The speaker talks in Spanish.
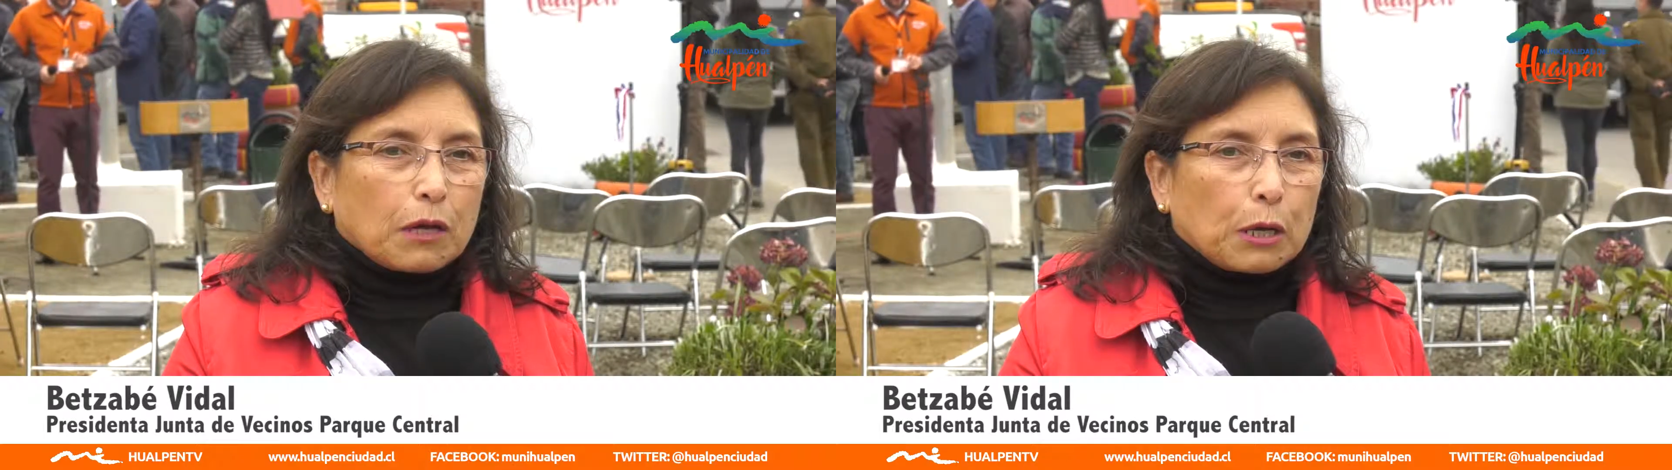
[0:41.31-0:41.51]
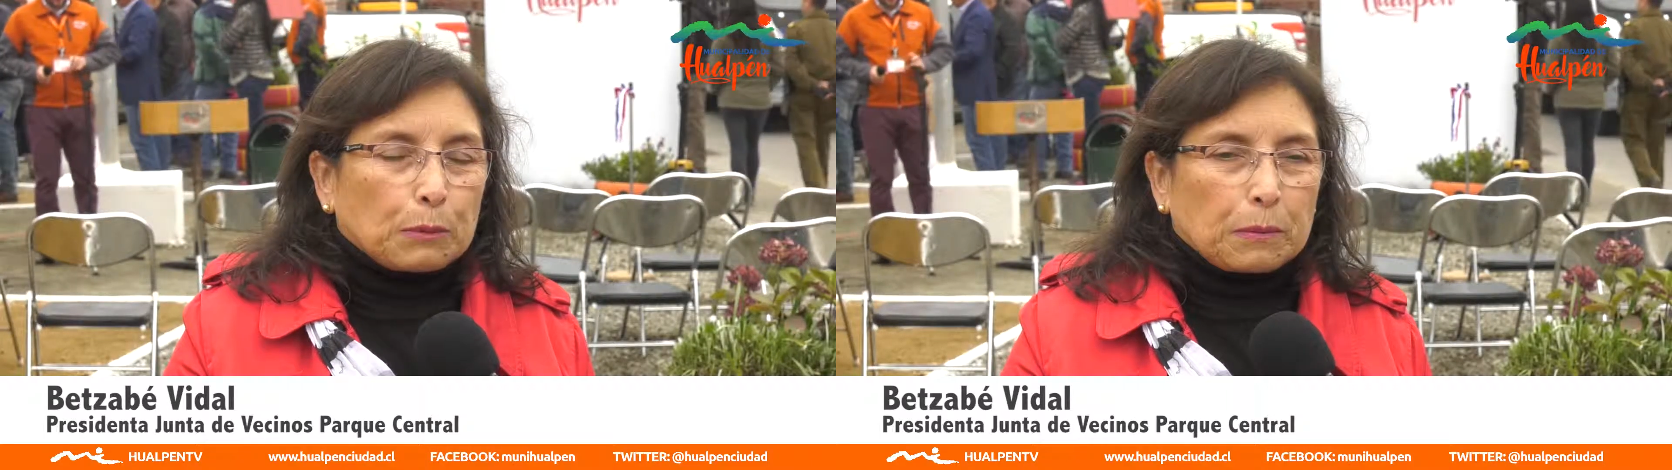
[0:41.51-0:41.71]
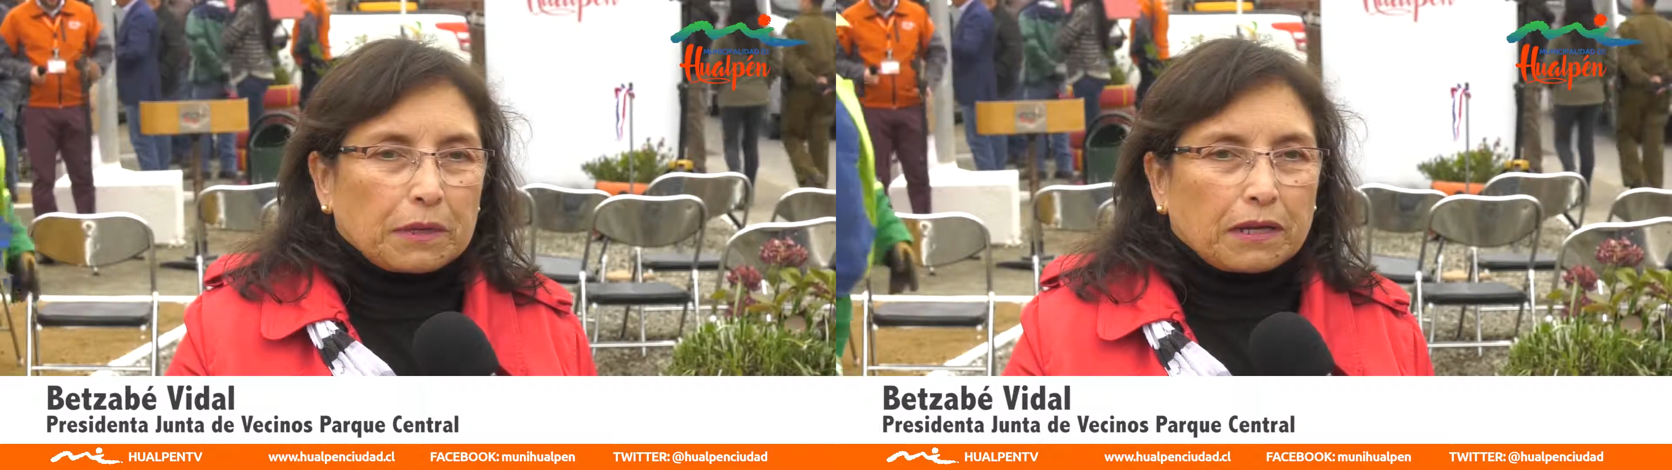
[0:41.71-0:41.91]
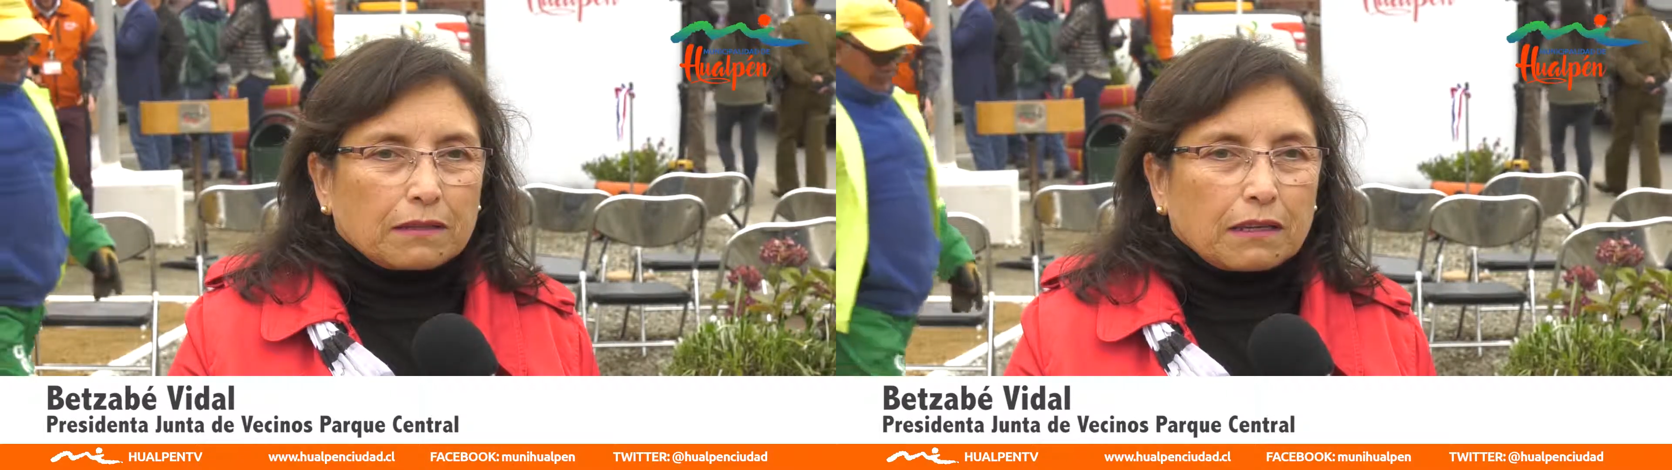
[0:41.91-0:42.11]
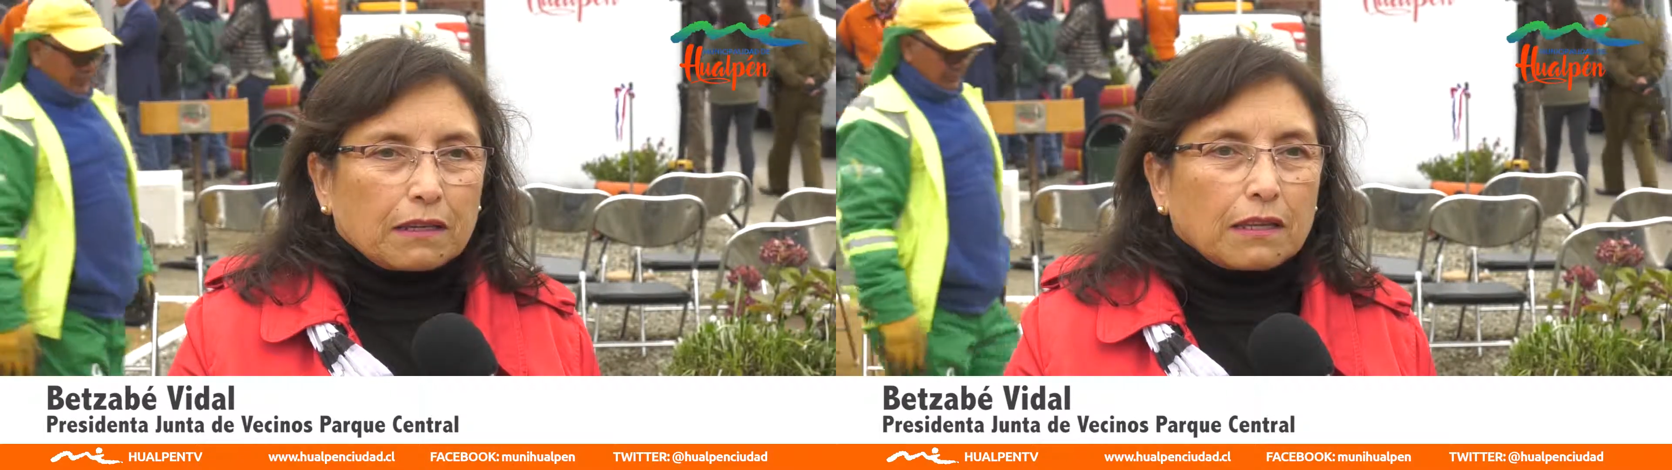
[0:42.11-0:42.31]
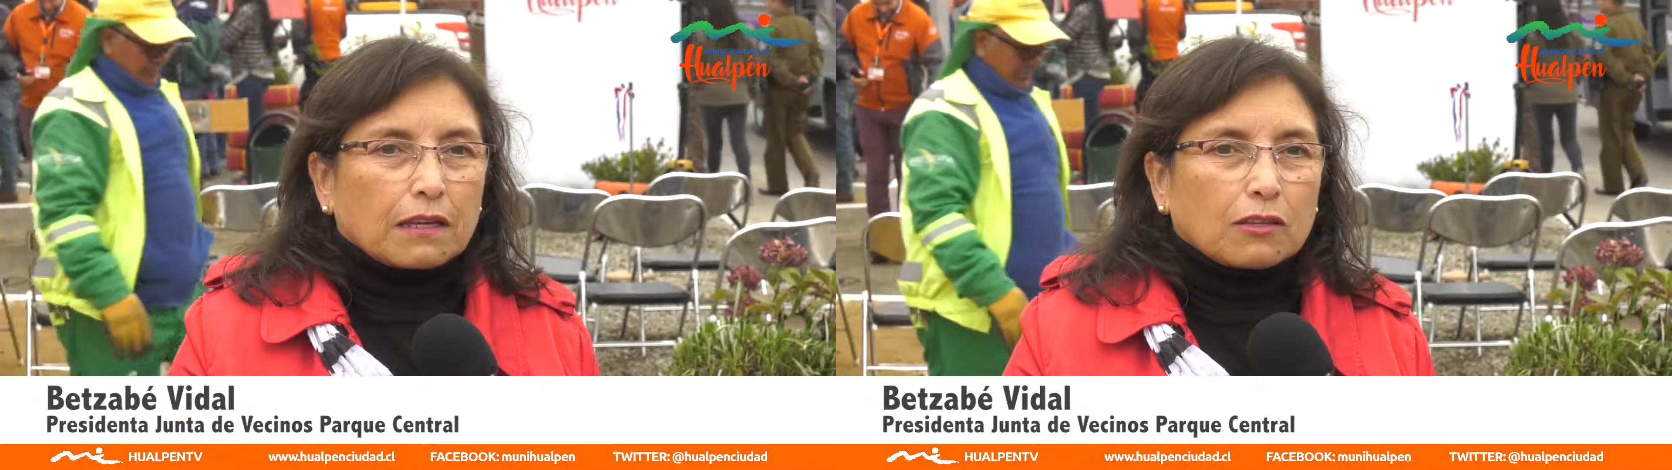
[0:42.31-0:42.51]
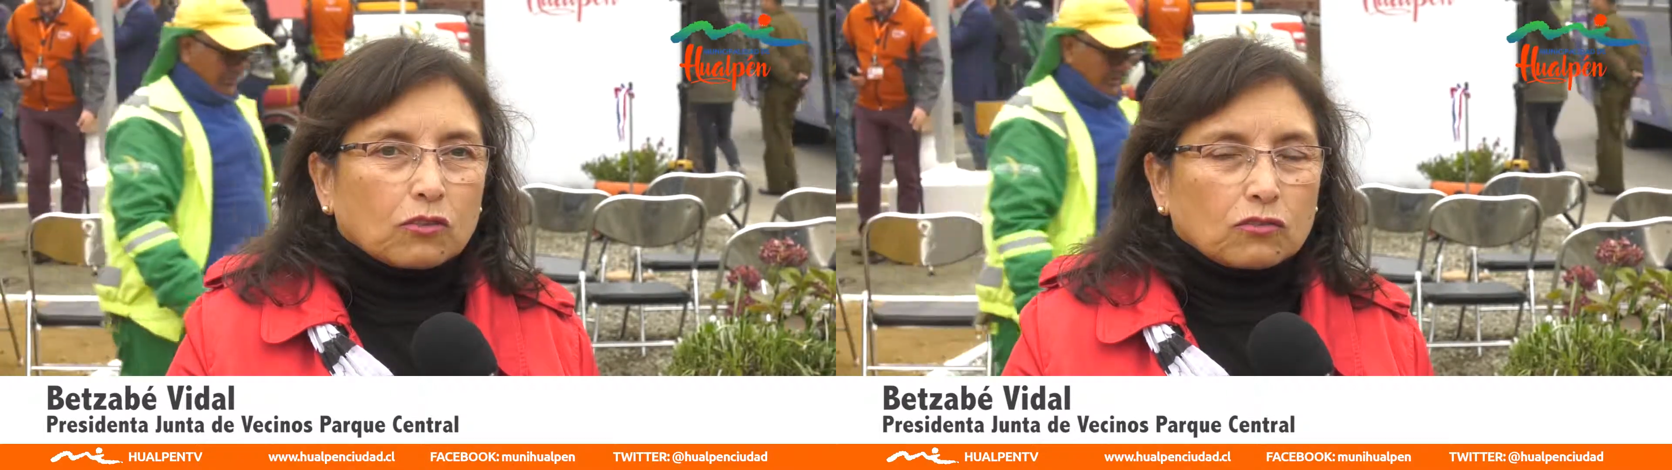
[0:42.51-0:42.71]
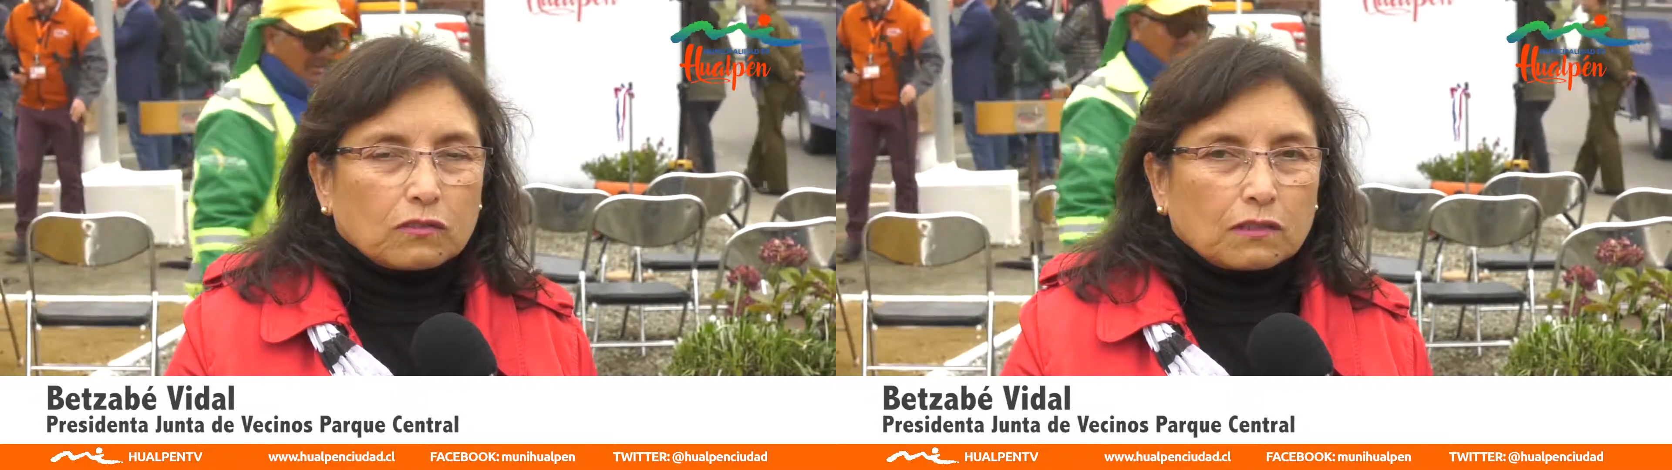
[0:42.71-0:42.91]
a mí me encantaría que esto
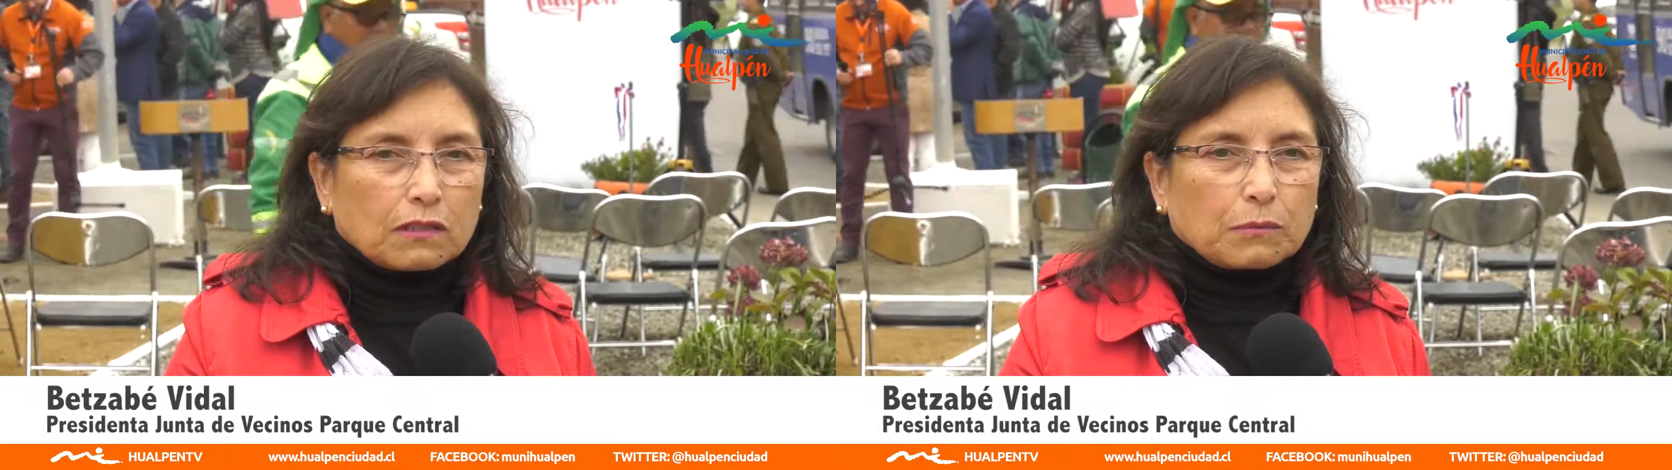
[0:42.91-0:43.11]
se